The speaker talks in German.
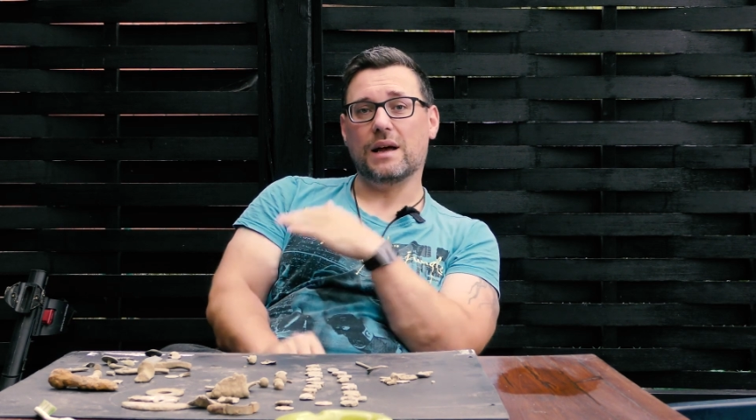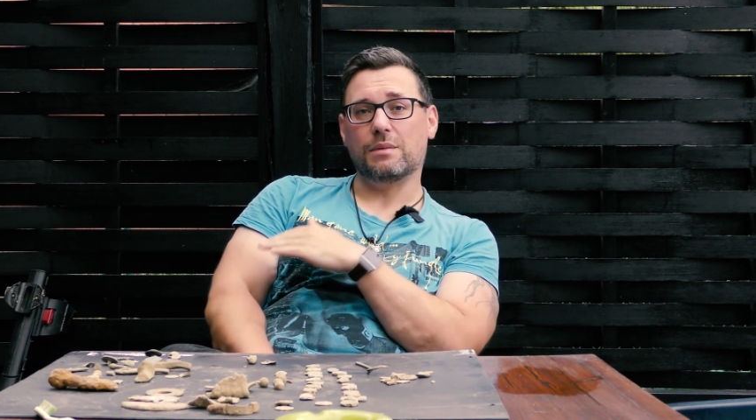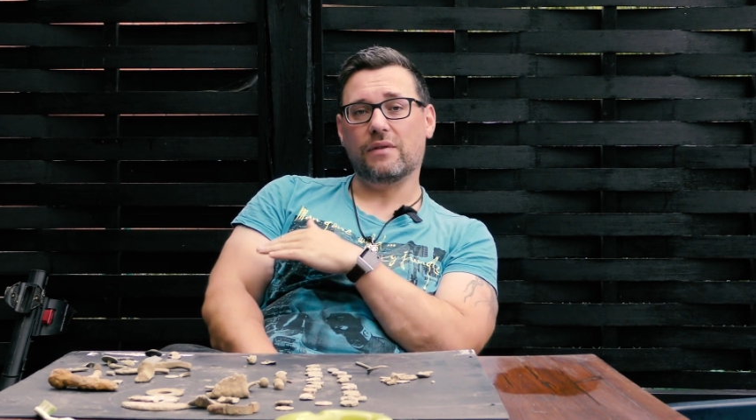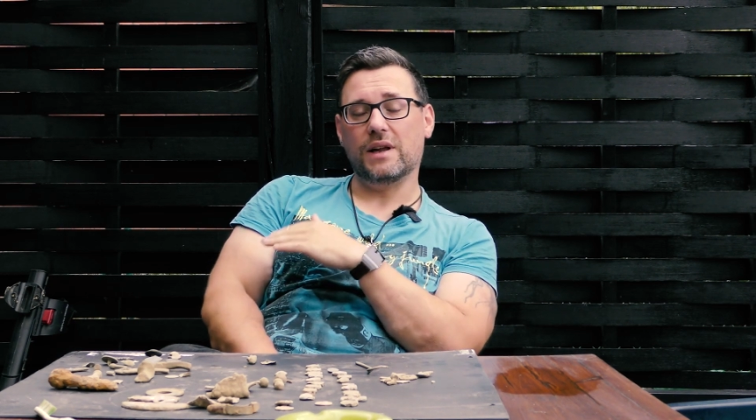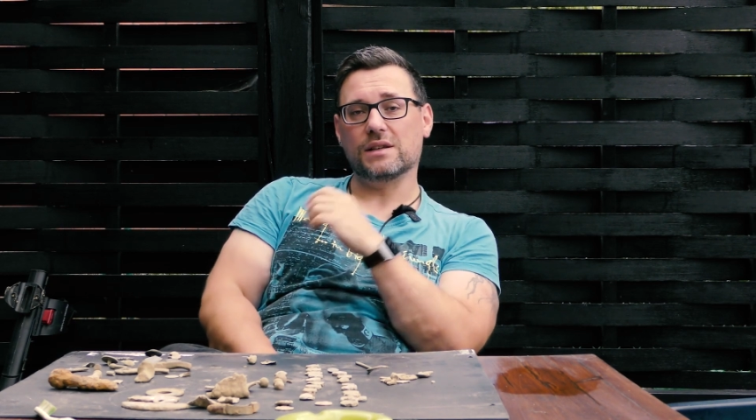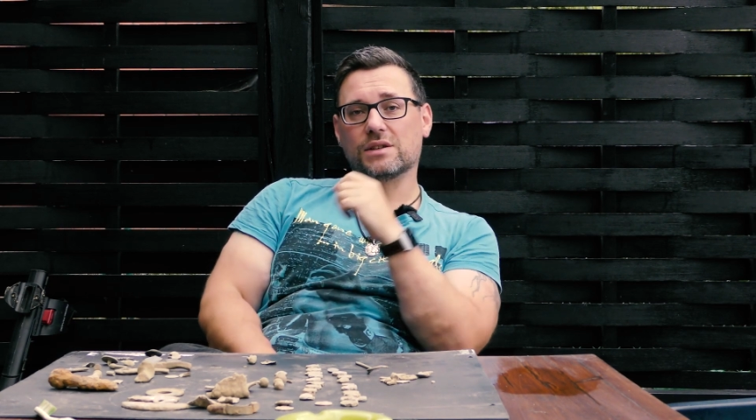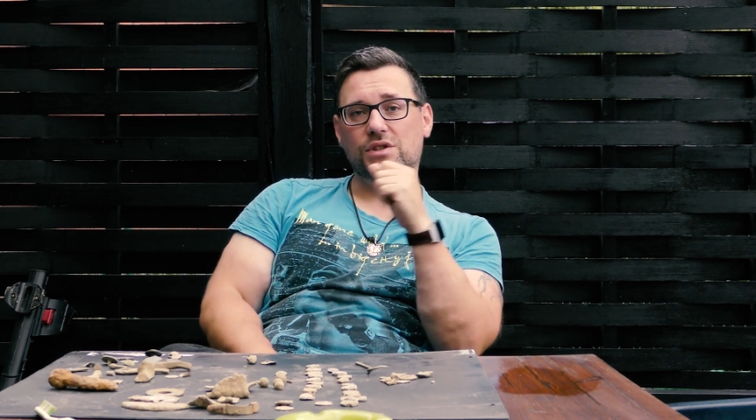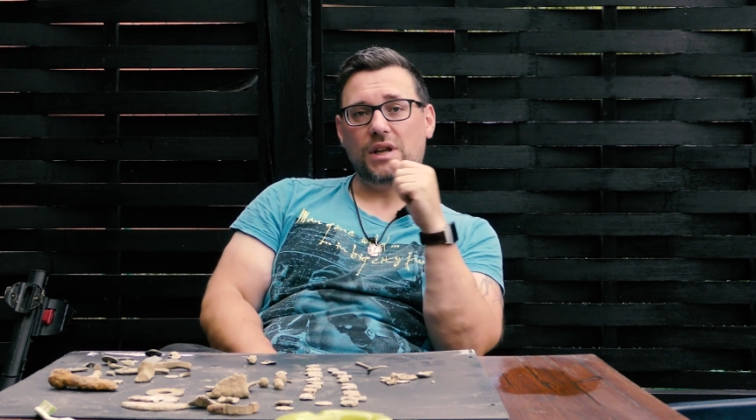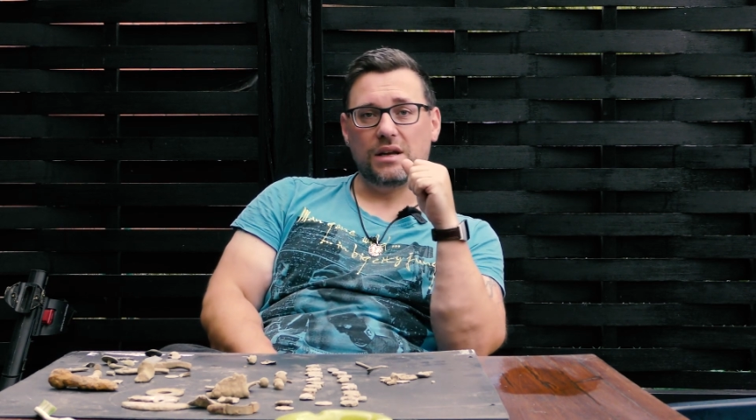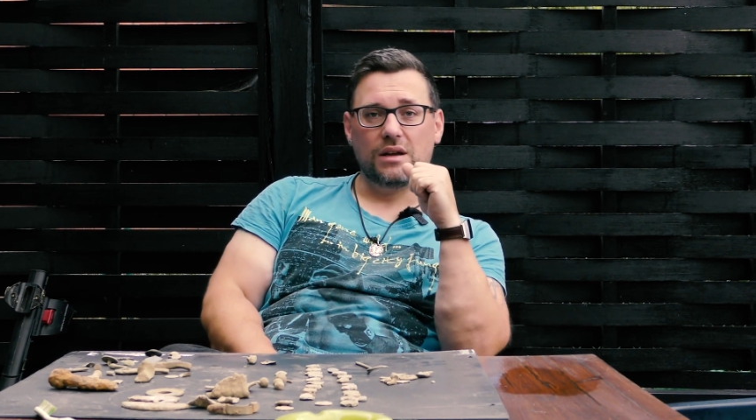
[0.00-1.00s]
Aber weil das
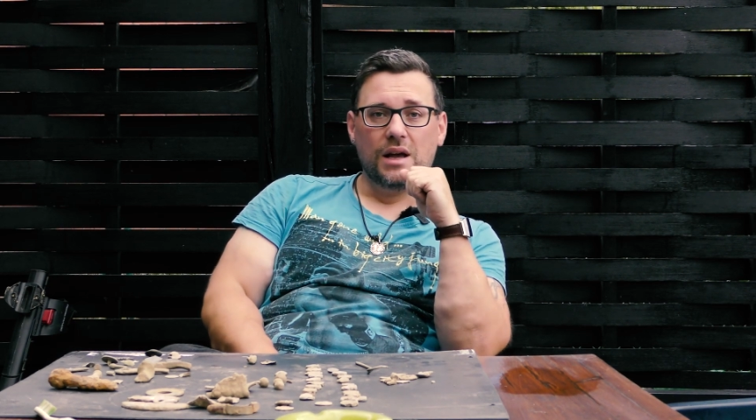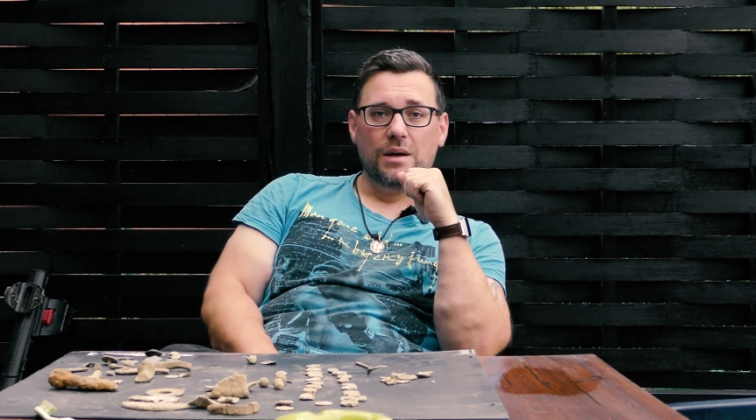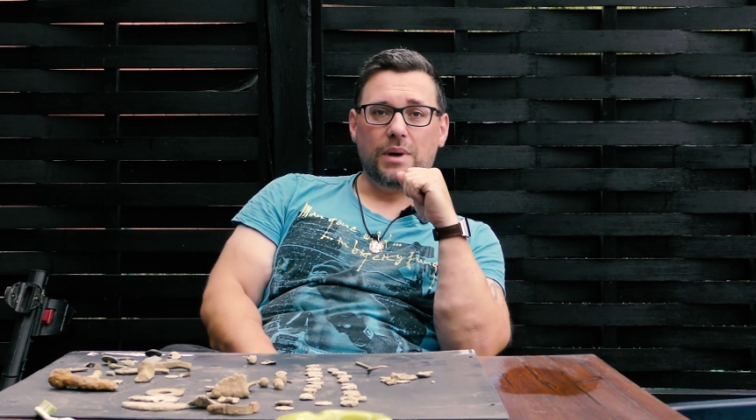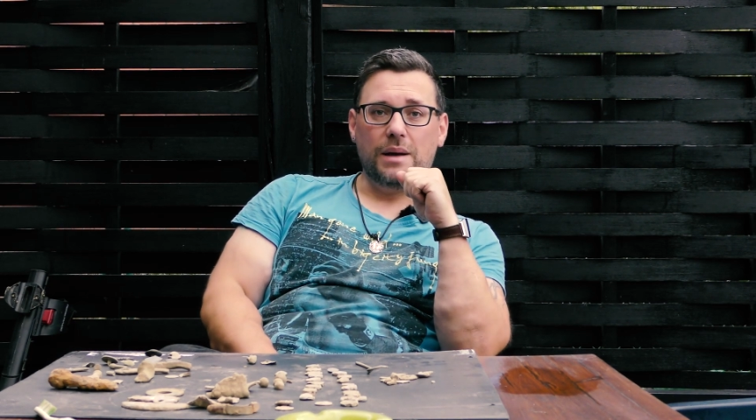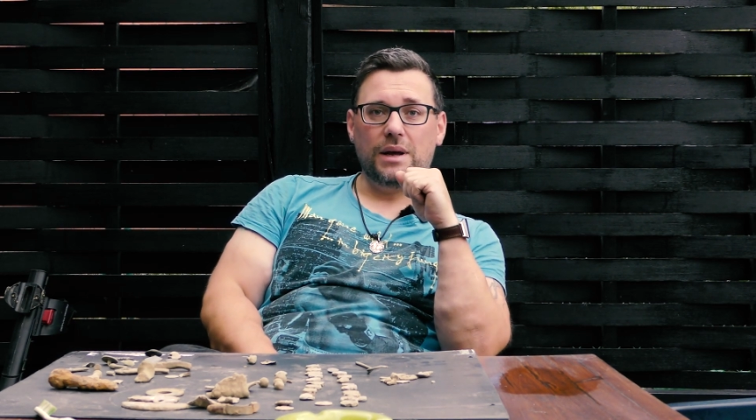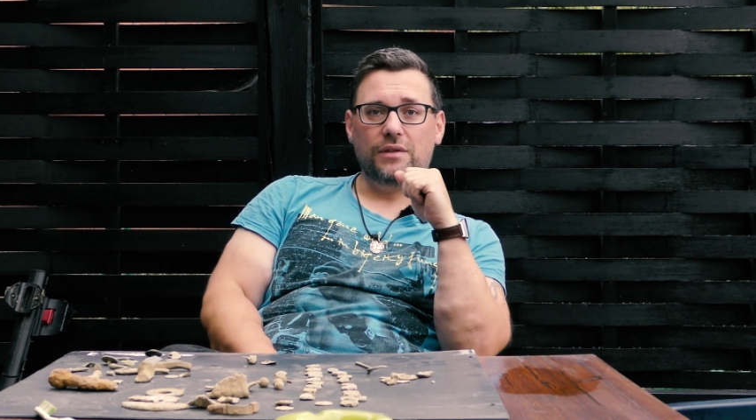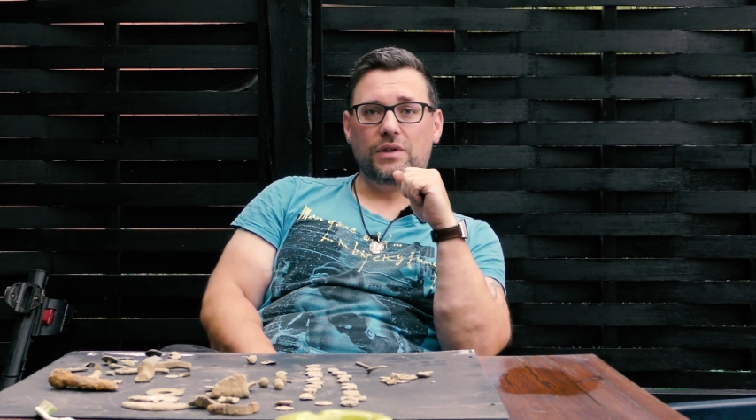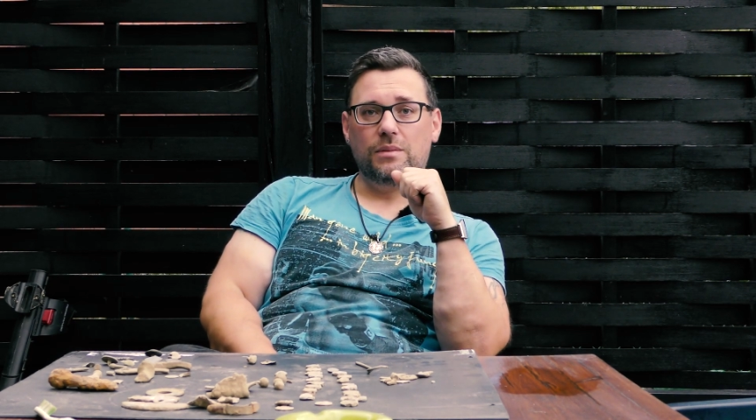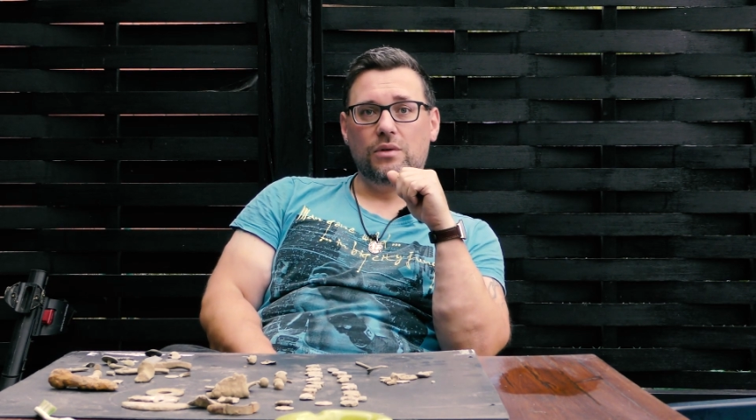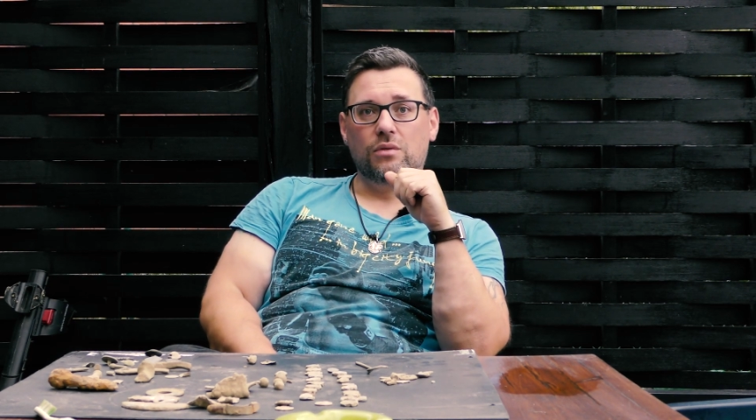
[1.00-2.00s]
Gestänge beim
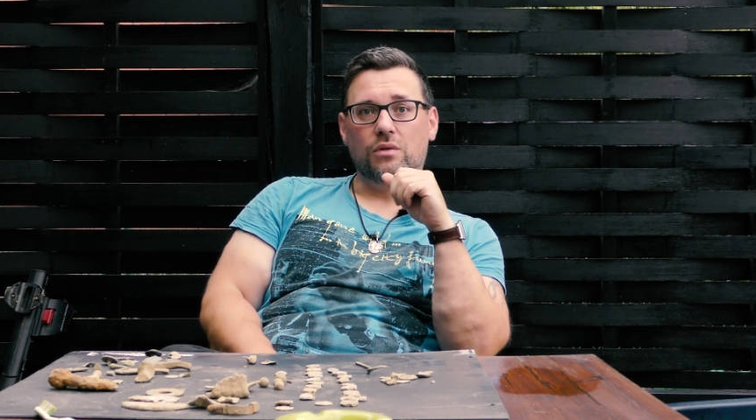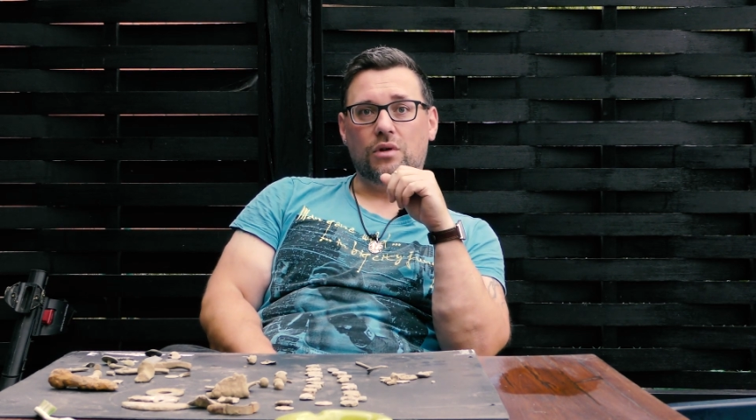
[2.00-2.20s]
Amphibio